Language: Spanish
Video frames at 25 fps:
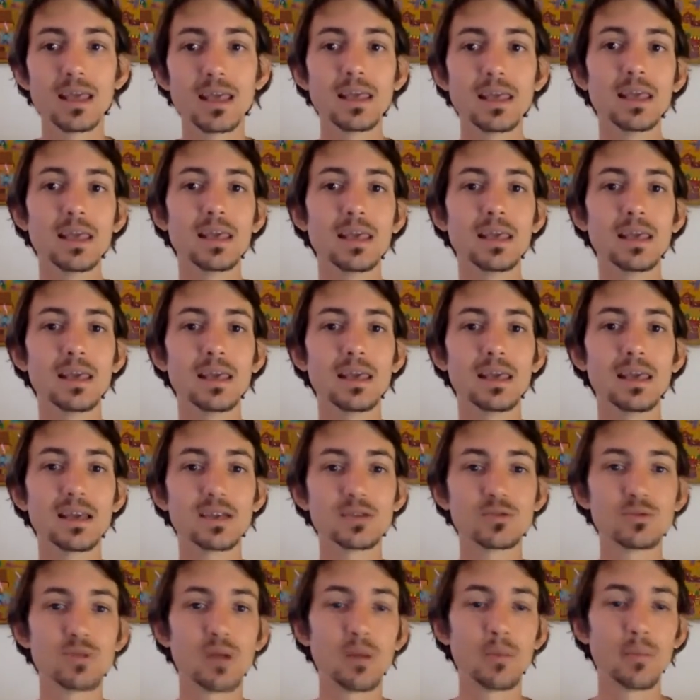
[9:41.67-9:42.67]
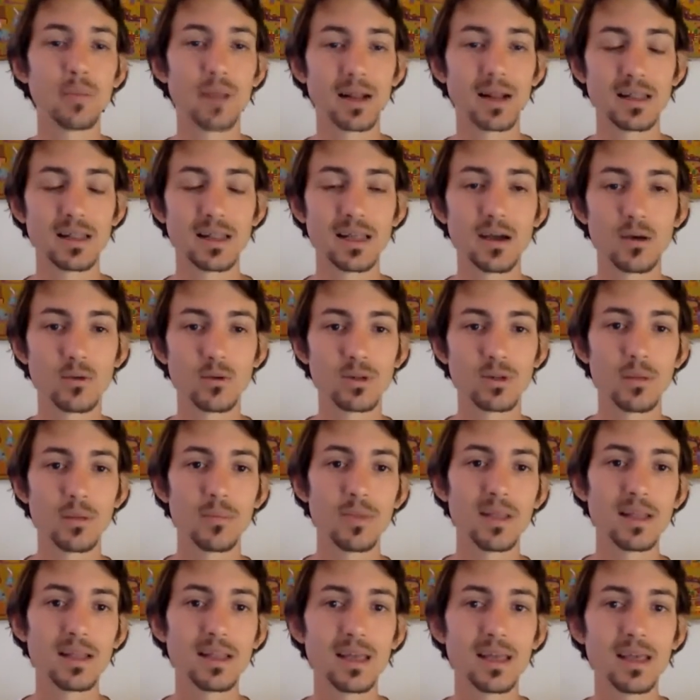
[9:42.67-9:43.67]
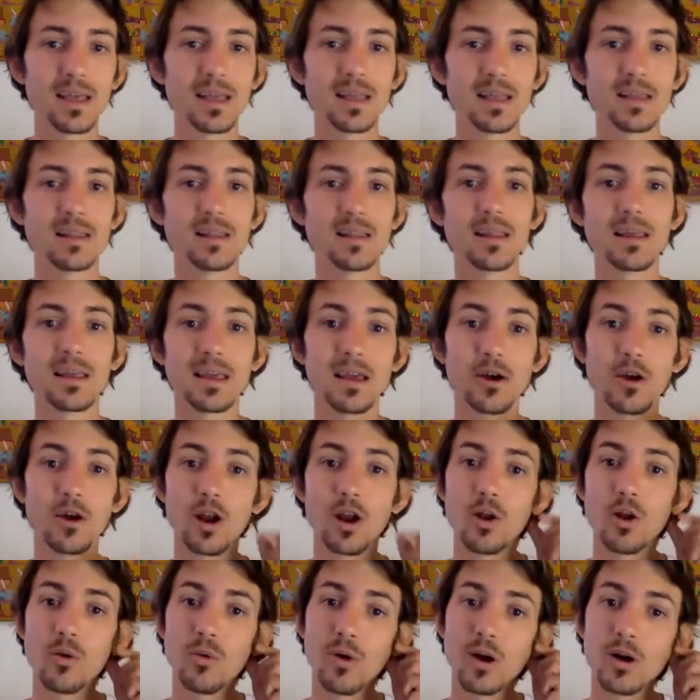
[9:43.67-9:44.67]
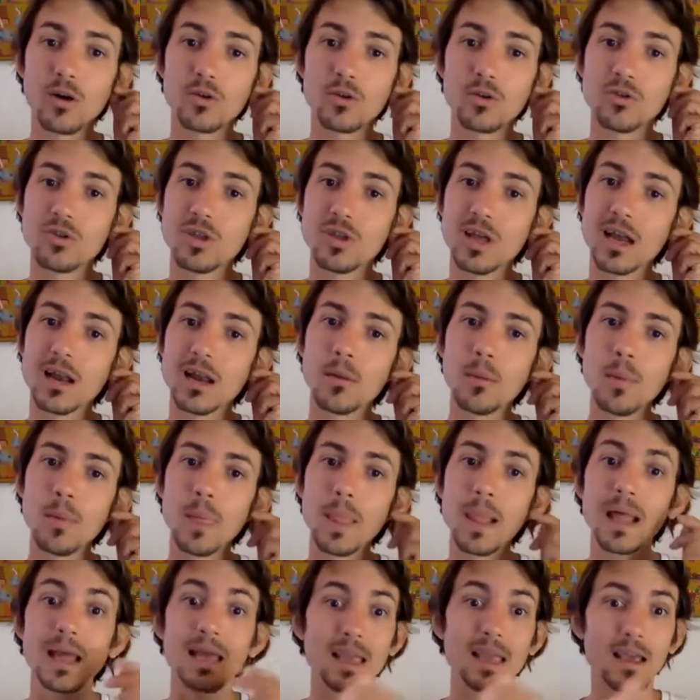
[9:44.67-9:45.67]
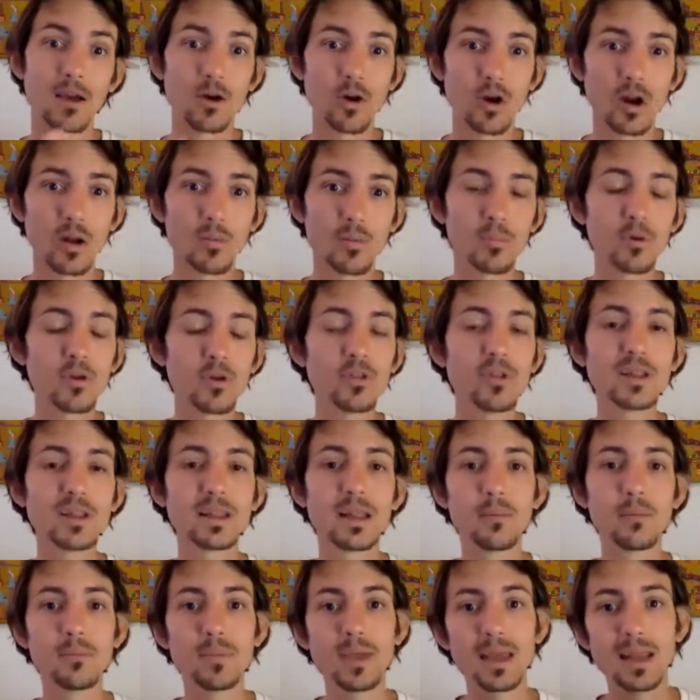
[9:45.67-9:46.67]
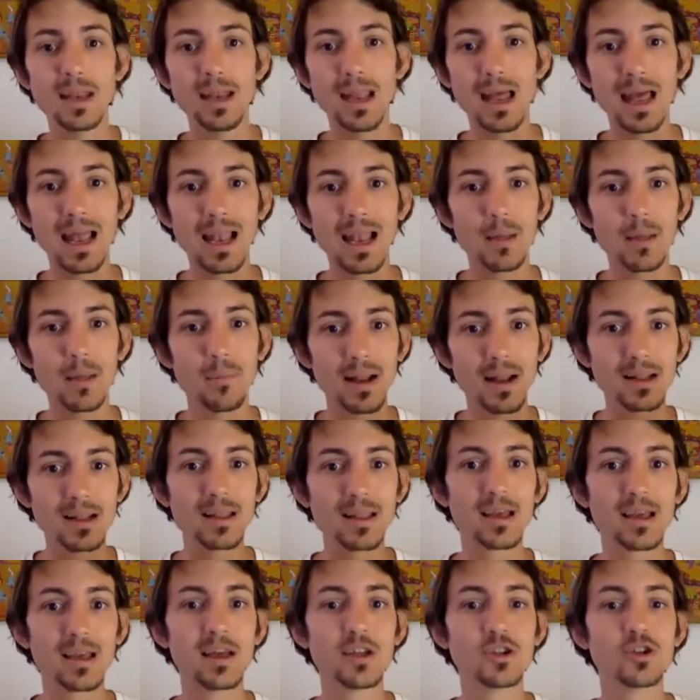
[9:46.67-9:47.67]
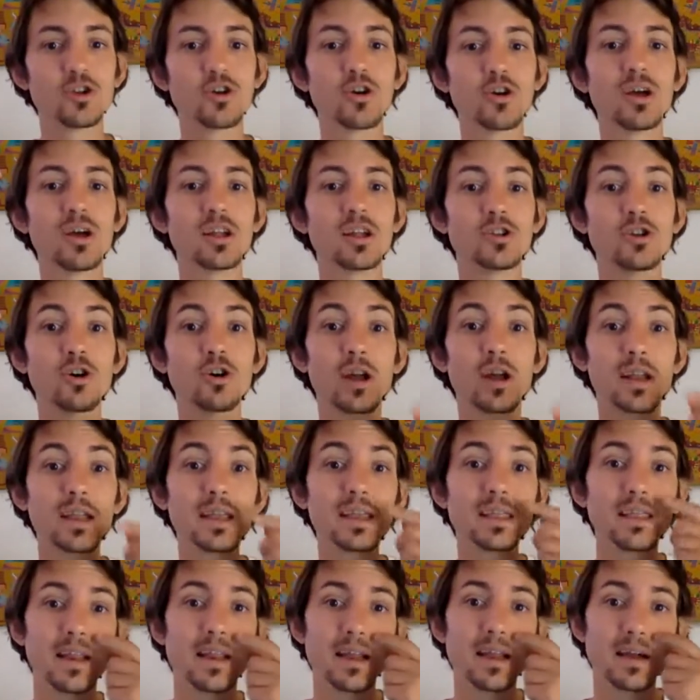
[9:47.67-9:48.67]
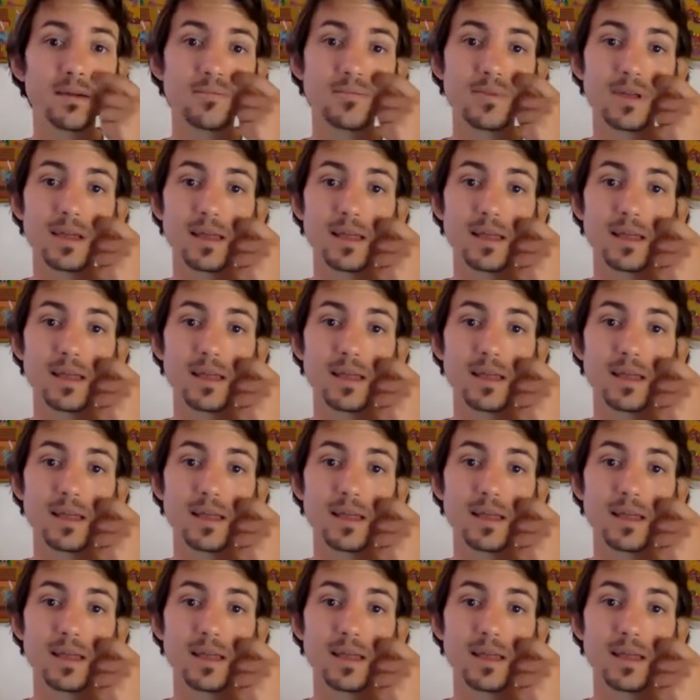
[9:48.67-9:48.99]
y que es una práctica justamente de que ahora nos va a contar, que corresponde también a la práctica de yoga de Yoga Nidra.